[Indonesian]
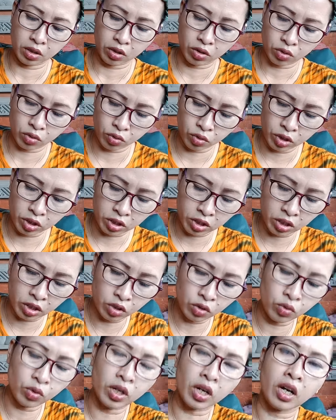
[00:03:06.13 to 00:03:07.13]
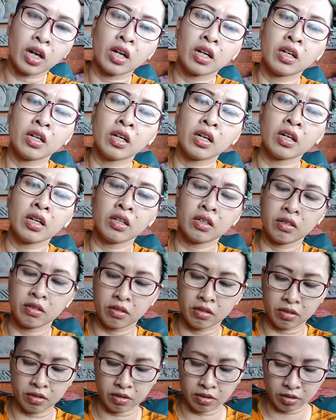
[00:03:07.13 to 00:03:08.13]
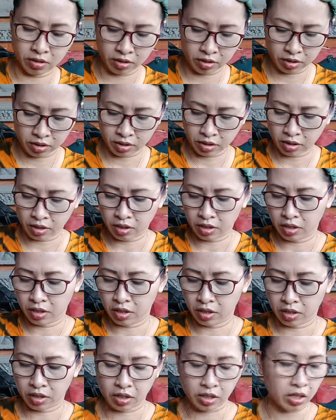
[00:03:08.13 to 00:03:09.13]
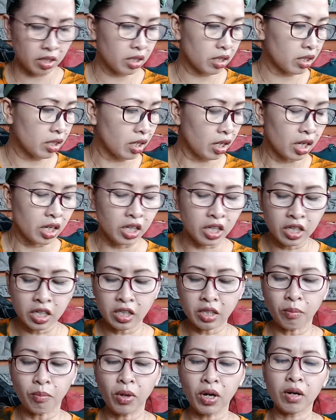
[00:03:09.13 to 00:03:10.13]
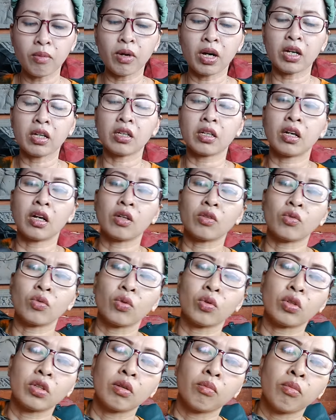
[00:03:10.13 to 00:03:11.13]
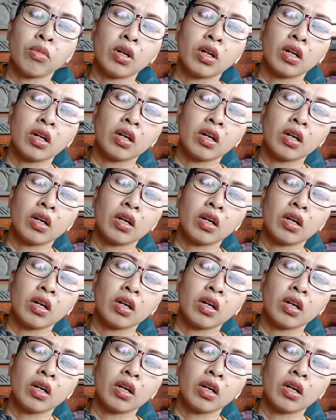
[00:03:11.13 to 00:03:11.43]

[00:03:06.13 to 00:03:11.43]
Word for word: tuh di sini juga ada keren ini tebal banget kak tuh tebal